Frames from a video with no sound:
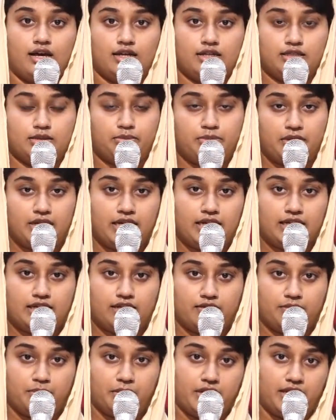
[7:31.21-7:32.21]
இந்த
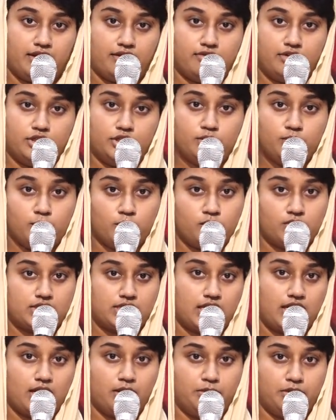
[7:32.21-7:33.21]
பிள்ளைக்கு பேர் வந்து
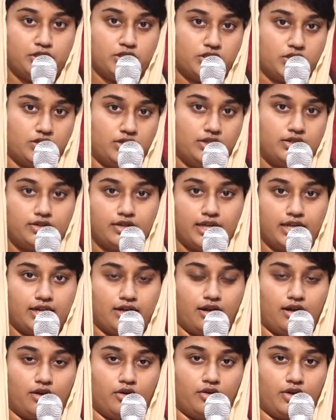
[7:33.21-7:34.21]
மோசே அப்படின்னு சொல்லிட்டு
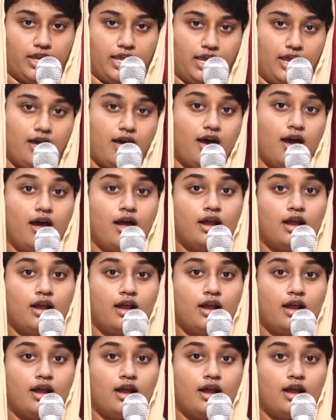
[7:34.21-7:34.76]
வைக்கிறாங்க ஓகேயா